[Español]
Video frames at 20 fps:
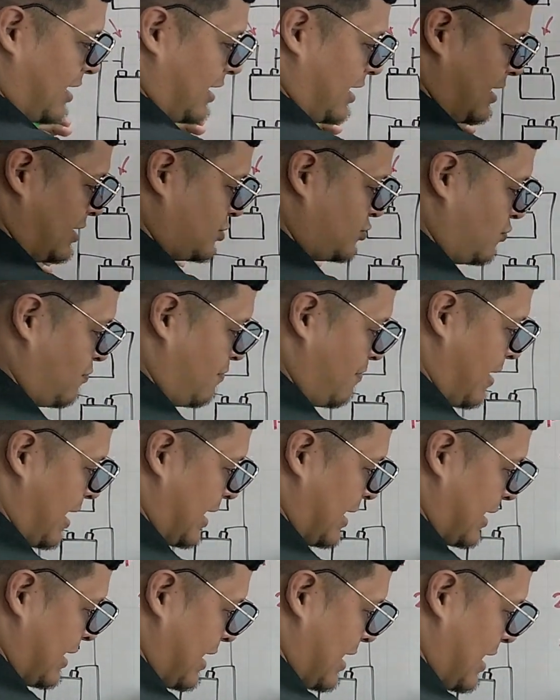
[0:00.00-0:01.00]
es un
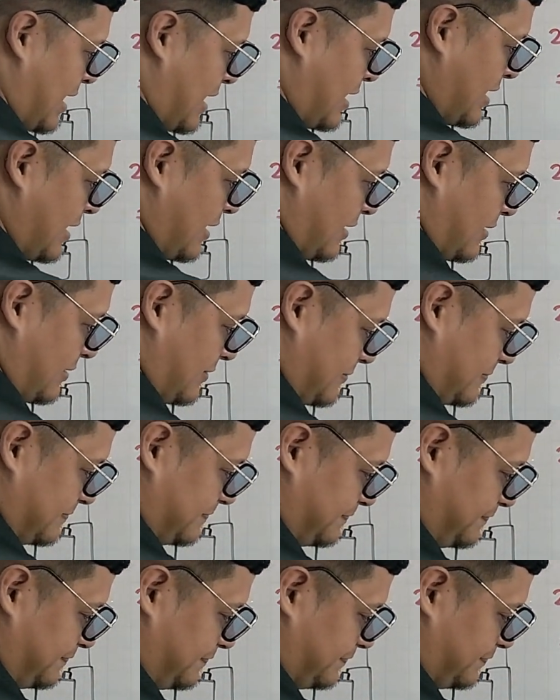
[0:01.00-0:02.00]
barraje.
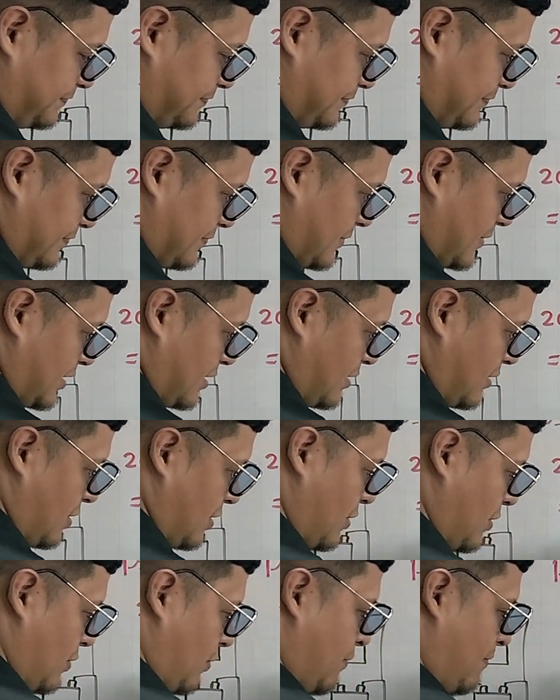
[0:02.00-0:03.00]

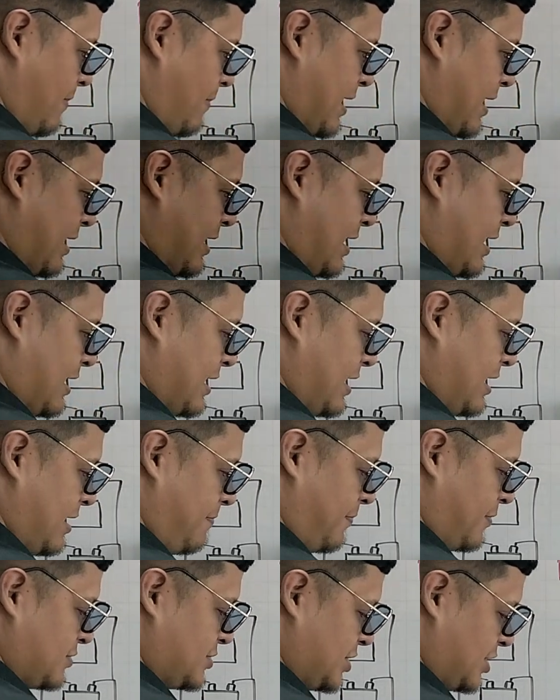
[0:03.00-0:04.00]
Un barraje
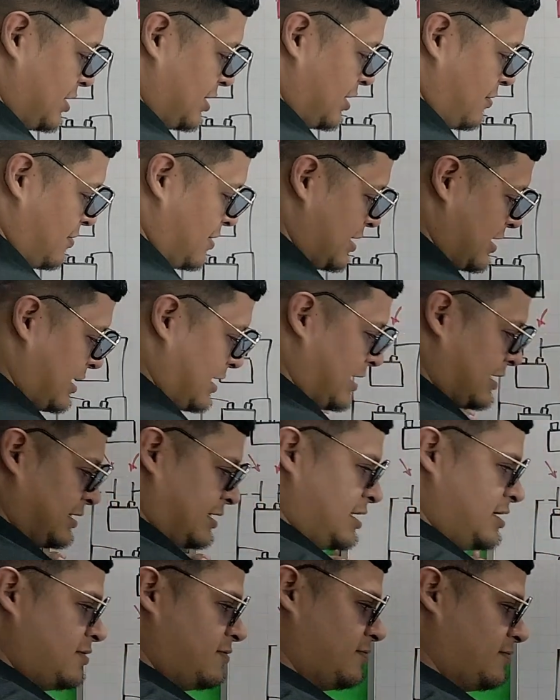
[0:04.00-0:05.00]
positivo y
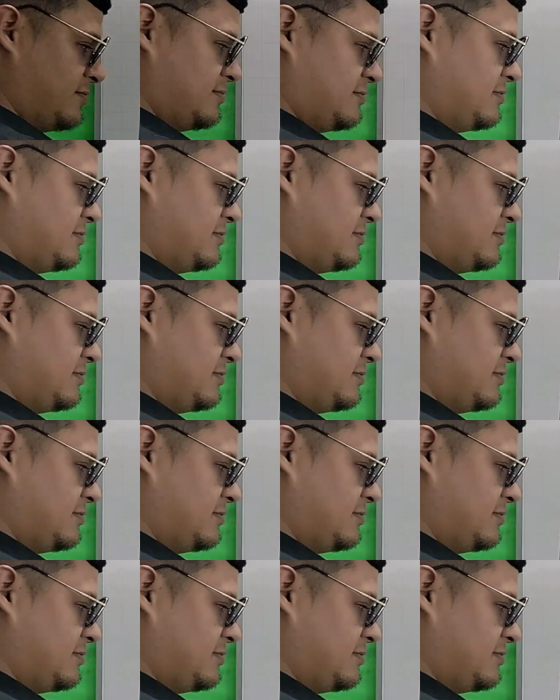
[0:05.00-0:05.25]
negativo.